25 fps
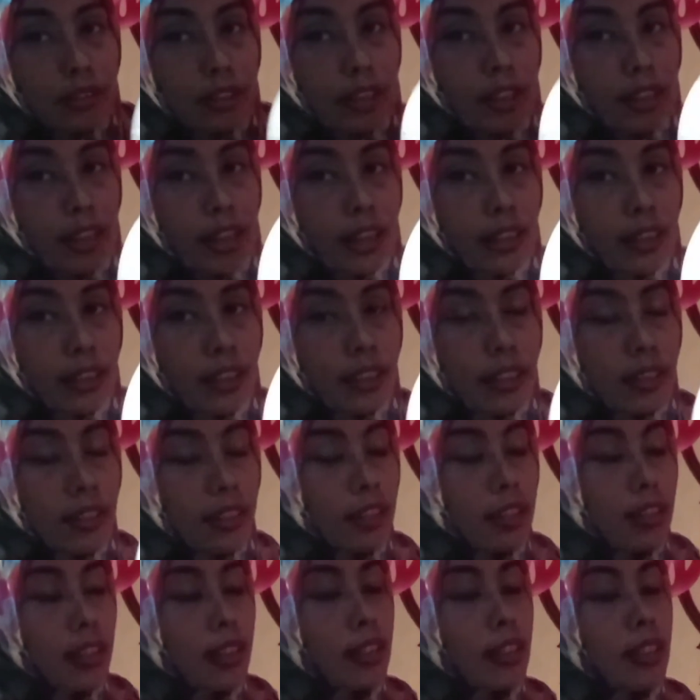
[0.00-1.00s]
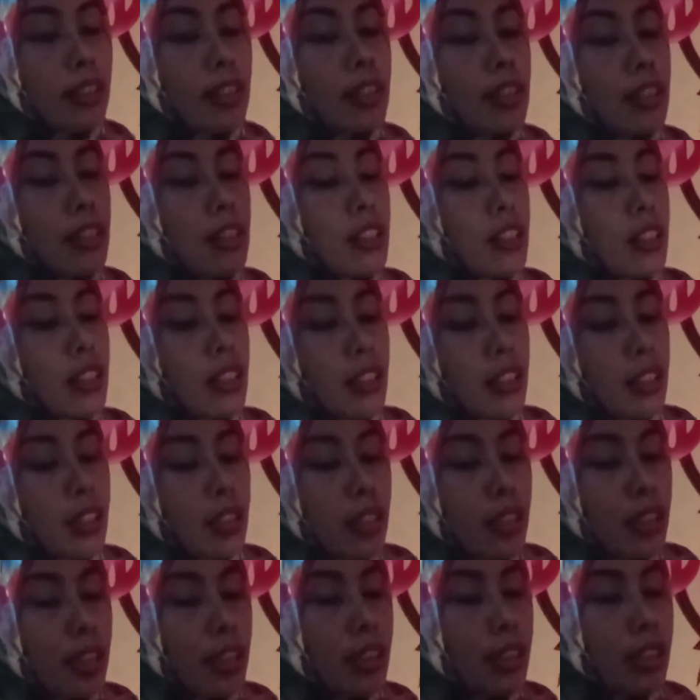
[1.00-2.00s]
kayak gini
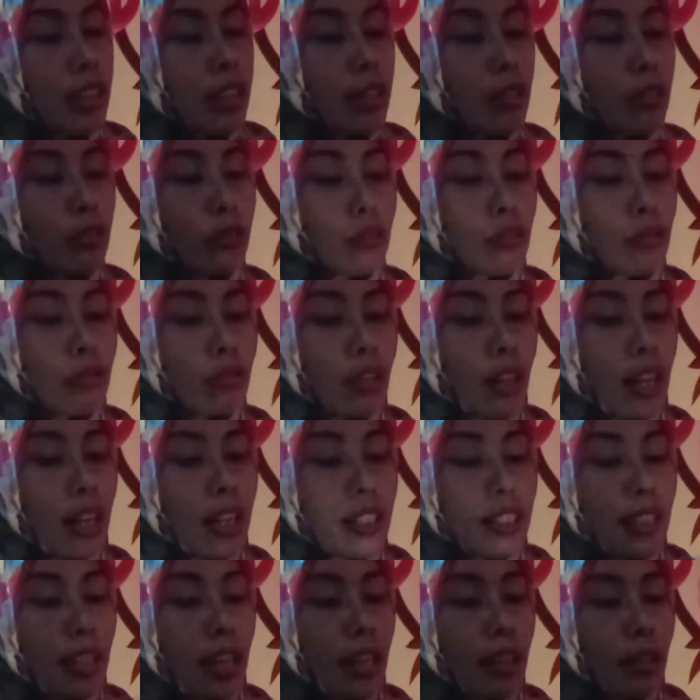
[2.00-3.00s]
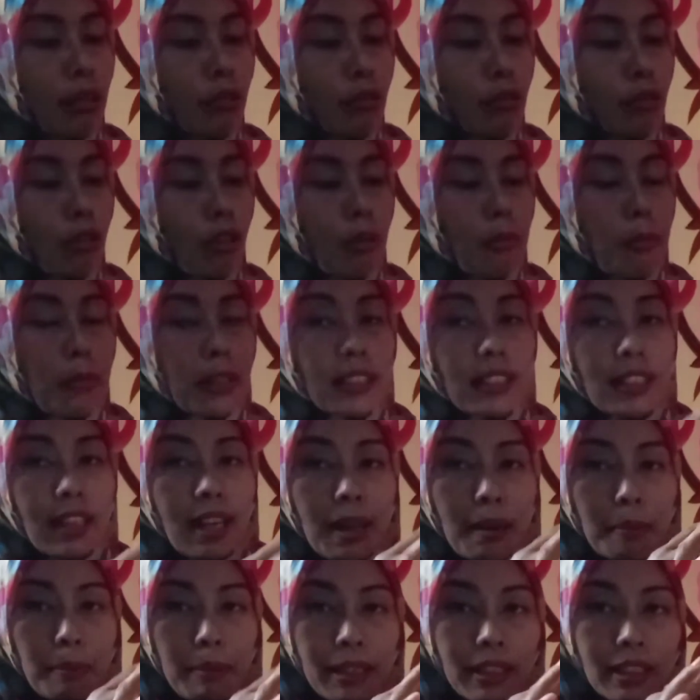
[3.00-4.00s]
ini ukuran 1,8
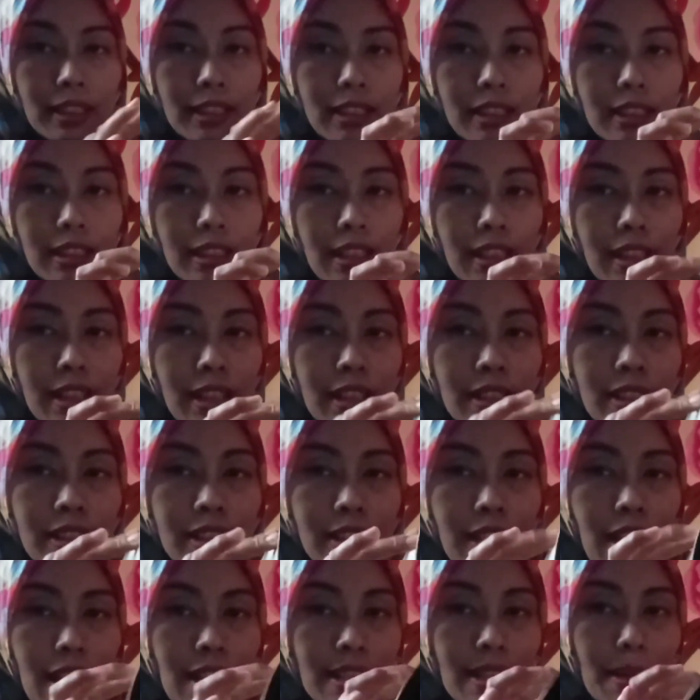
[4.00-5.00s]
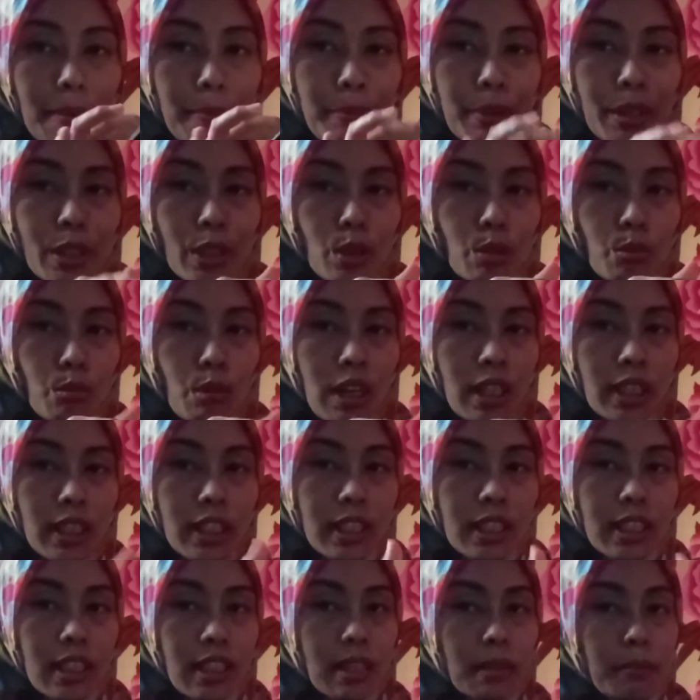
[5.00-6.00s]
liter enggak sampai 2
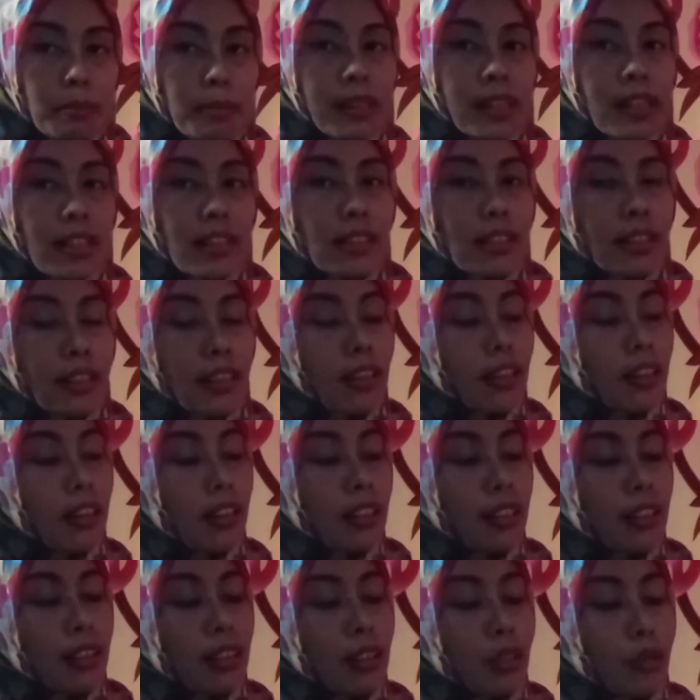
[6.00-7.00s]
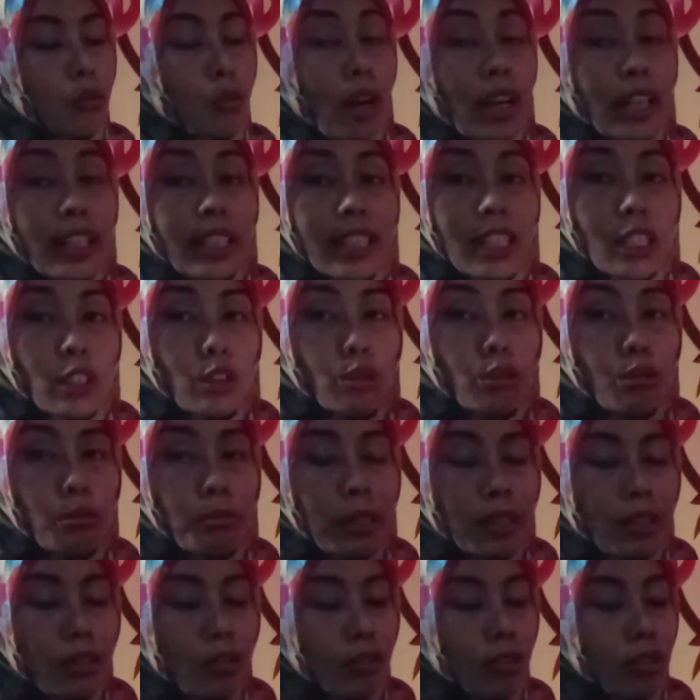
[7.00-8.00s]
liter beratnya 2 kilo
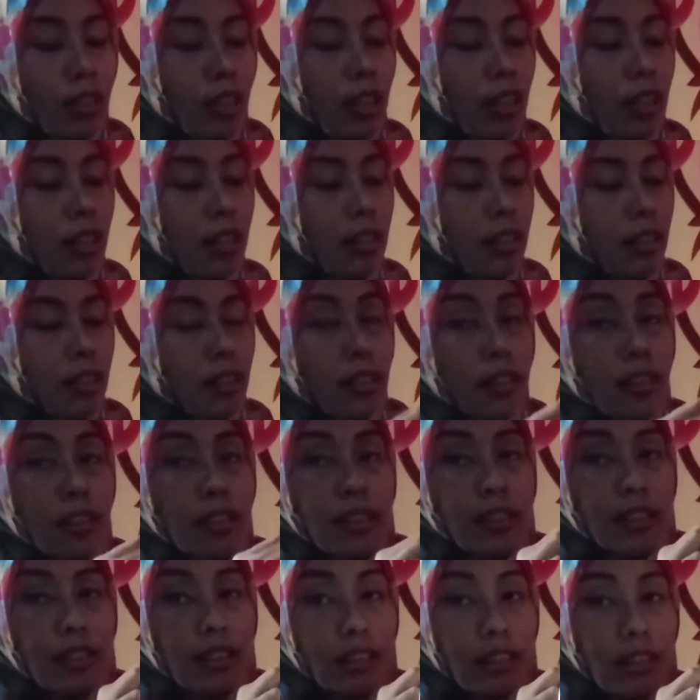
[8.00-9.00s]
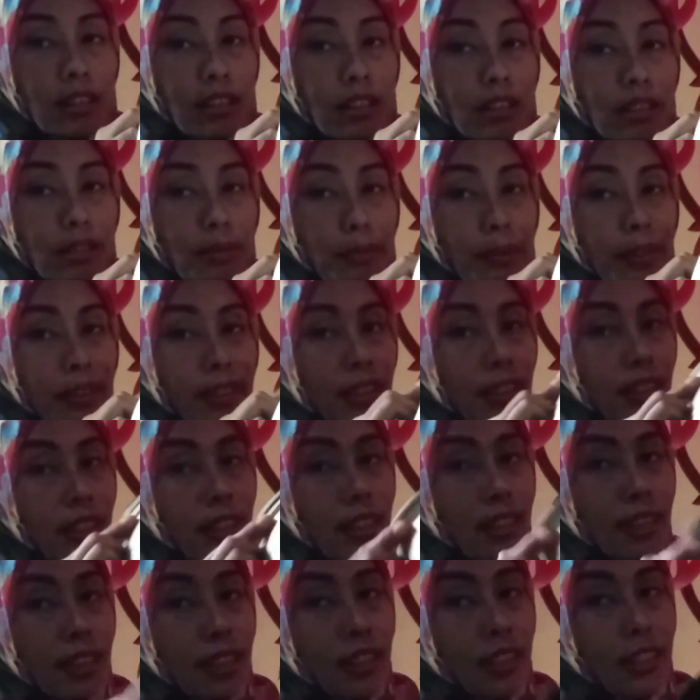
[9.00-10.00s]
maksudnya seperti
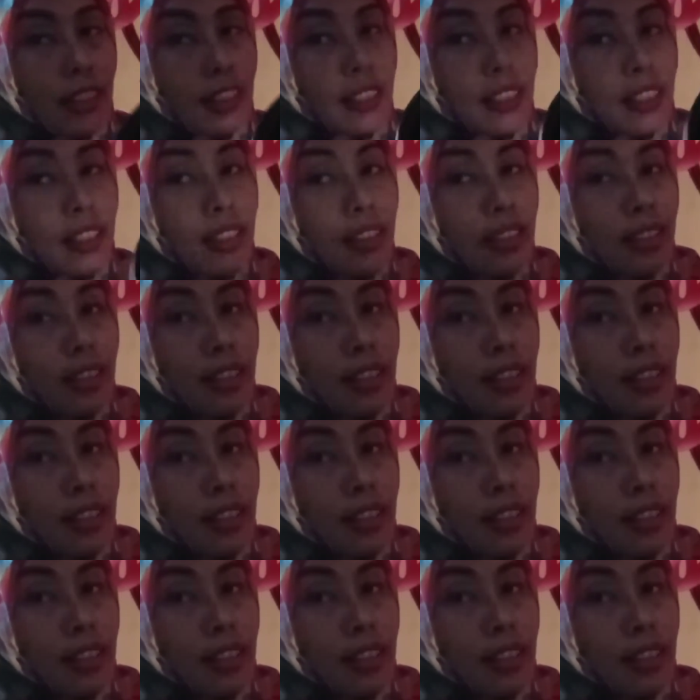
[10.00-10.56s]
ini